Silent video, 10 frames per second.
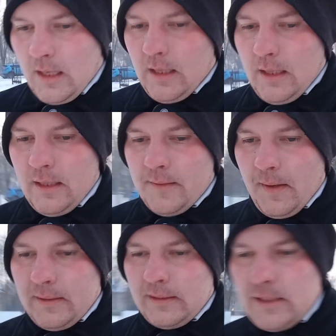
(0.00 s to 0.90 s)
E,
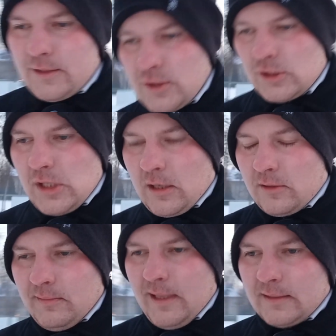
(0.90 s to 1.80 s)
pamiętajcie, że
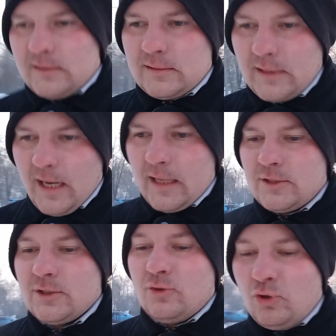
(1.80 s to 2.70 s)
akumulator
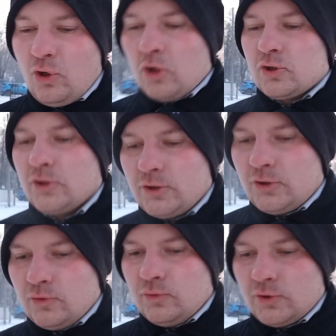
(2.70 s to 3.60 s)
traci dosyć
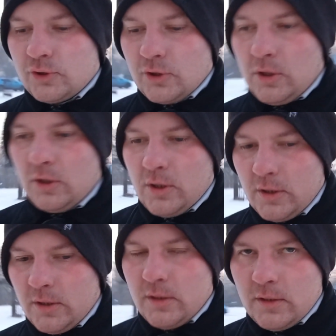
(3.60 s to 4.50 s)
dużo
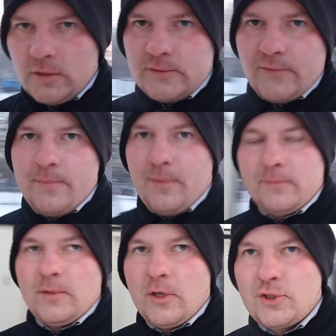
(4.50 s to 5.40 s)
e, swojej
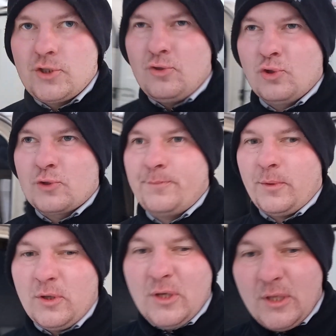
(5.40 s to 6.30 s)
pojemności już po